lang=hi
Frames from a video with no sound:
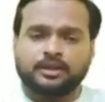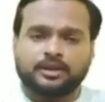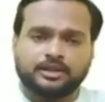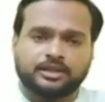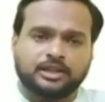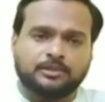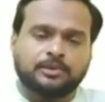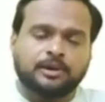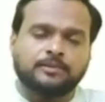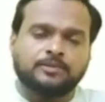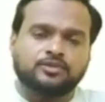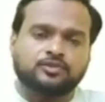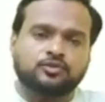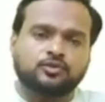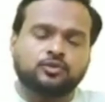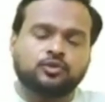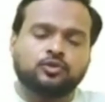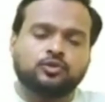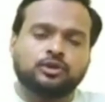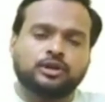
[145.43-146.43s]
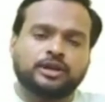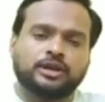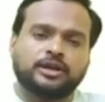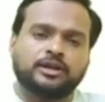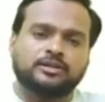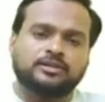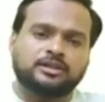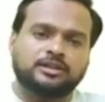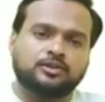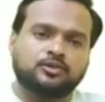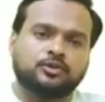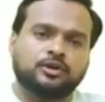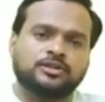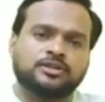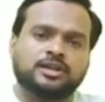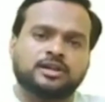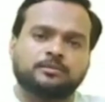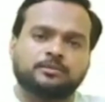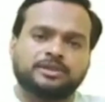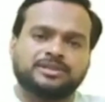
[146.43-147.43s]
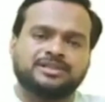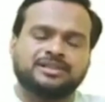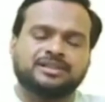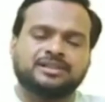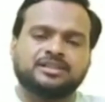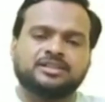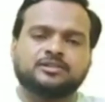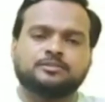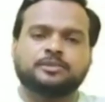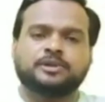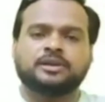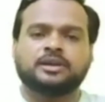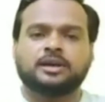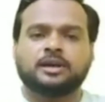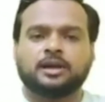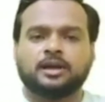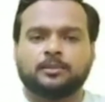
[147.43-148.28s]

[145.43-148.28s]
कि तमाम स्कूलों को लेकर सन 2020-21 में